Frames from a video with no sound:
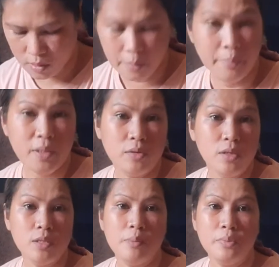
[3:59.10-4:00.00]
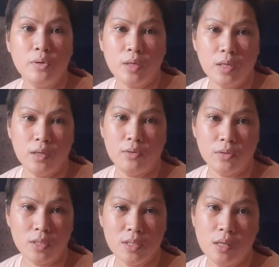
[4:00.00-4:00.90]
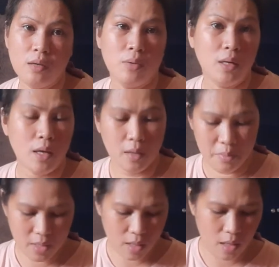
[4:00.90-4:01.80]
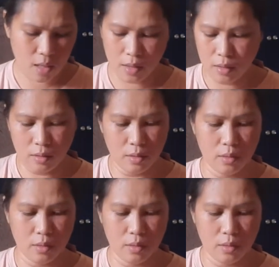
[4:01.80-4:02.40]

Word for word: Biro yung 10 kilo, tapos dalawa lang kami kakain.